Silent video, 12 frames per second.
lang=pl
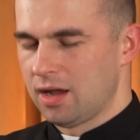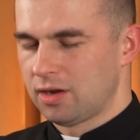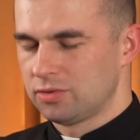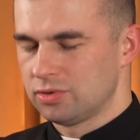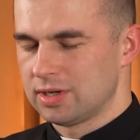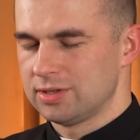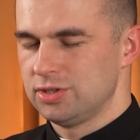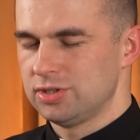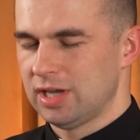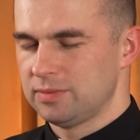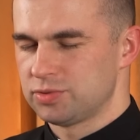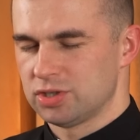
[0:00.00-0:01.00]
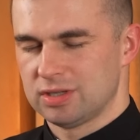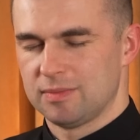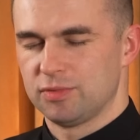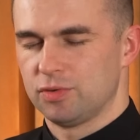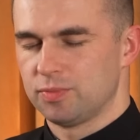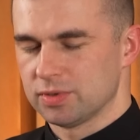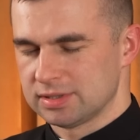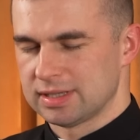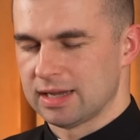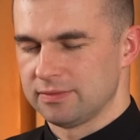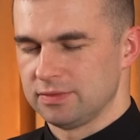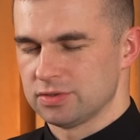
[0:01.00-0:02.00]
które dzisiaj przede mną
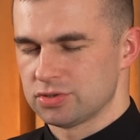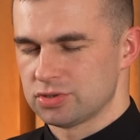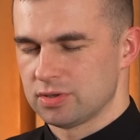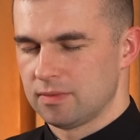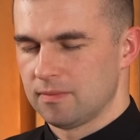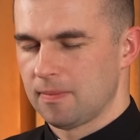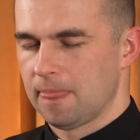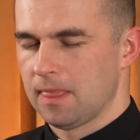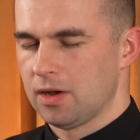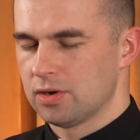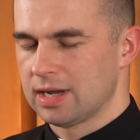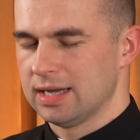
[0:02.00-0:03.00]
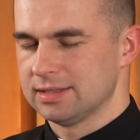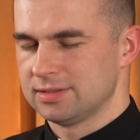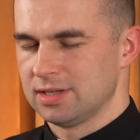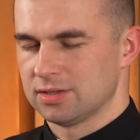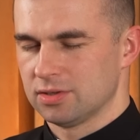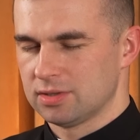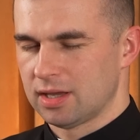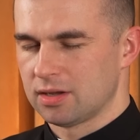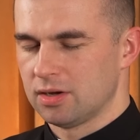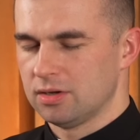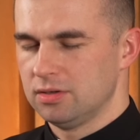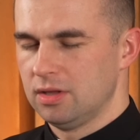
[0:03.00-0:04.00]
postawisz. Okazje do
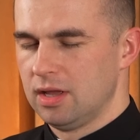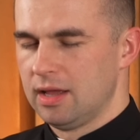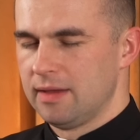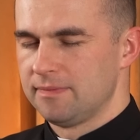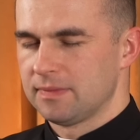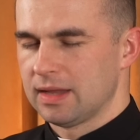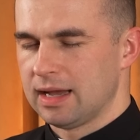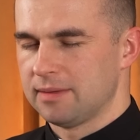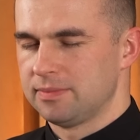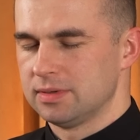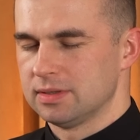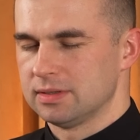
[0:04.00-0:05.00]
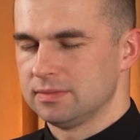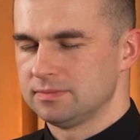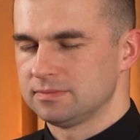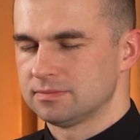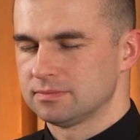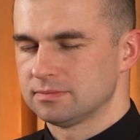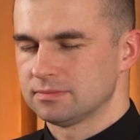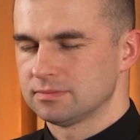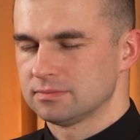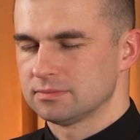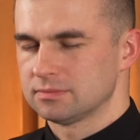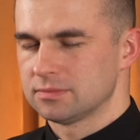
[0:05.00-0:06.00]
tego, aby
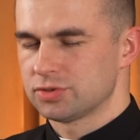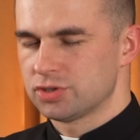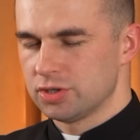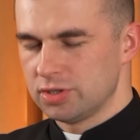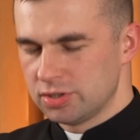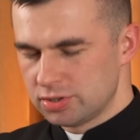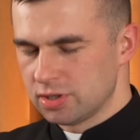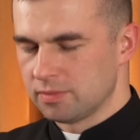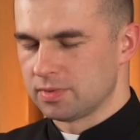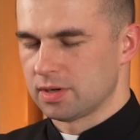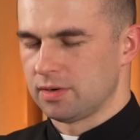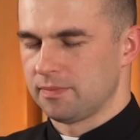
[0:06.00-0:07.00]
czynić dobro.